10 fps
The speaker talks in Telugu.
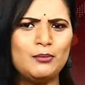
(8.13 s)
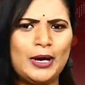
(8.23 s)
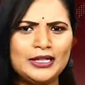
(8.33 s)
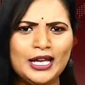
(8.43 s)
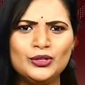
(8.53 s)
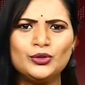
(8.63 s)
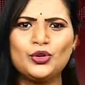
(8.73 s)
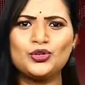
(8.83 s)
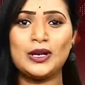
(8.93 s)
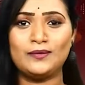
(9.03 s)
పదిహేను
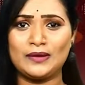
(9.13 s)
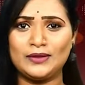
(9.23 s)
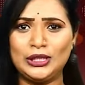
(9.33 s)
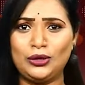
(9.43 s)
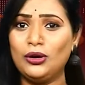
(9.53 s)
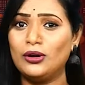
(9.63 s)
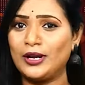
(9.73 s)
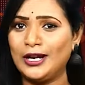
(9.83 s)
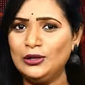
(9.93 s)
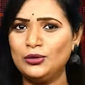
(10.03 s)
రోజుల వ్యవధిలో
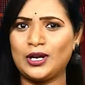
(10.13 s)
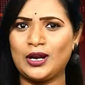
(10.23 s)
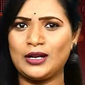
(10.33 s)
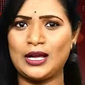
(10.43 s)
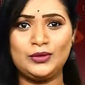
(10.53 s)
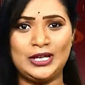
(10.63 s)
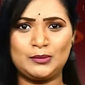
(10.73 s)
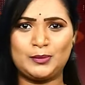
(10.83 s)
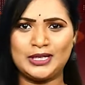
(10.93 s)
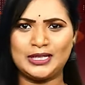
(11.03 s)
రెండు గ్రహణాలు
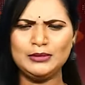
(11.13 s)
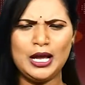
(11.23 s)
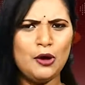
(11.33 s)
ఏర్పడటం